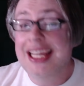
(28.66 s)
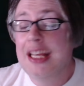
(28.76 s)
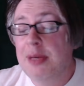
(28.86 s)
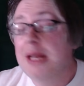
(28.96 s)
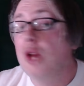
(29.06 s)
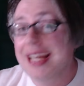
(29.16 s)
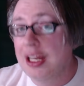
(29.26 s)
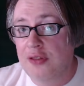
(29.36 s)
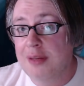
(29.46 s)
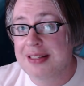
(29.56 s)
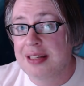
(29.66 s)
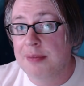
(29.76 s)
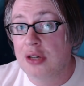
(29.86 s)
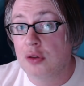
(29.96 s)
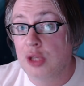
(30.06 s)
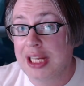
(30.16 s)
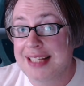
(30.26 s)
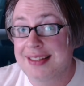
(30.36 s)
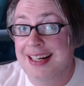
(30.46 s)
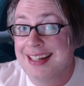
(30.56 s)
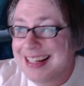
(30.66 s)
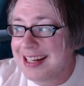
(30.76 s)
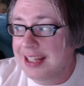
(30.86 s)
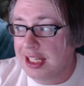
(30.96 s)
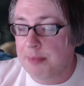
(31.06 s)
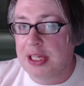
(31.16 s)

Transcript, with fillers: Il primo è che il film sembra non voler essere né carne né